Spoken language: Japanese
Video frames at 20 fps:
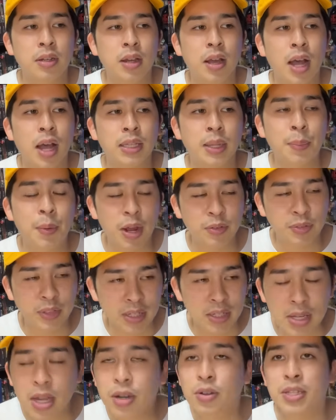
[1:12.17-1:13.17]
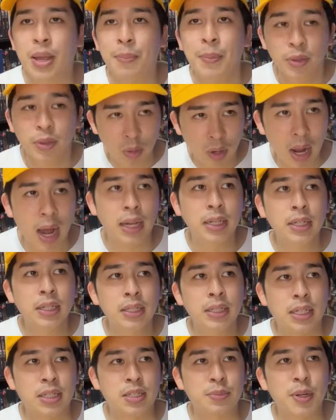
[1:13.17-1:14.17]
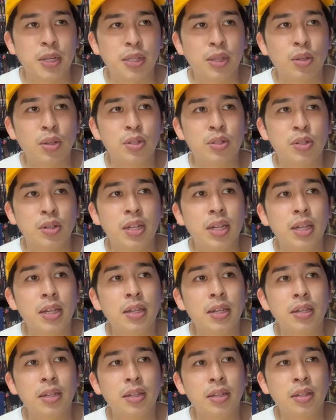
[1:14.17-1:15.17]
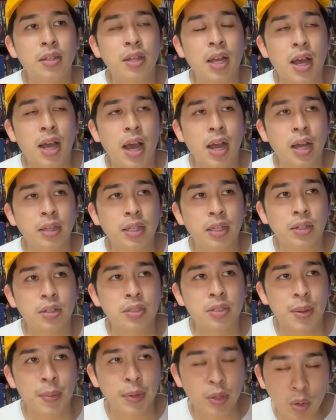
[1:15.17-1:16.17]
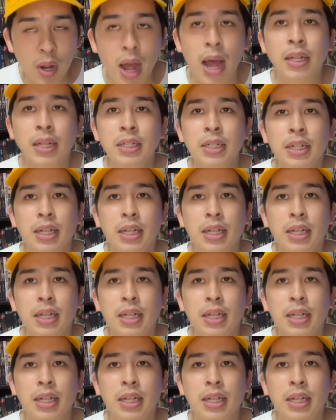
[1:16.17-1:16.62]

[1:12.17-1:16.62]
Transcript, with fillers: 頭が2つあるサメとか、竜巻と一緒になんか上がってくるサメとか、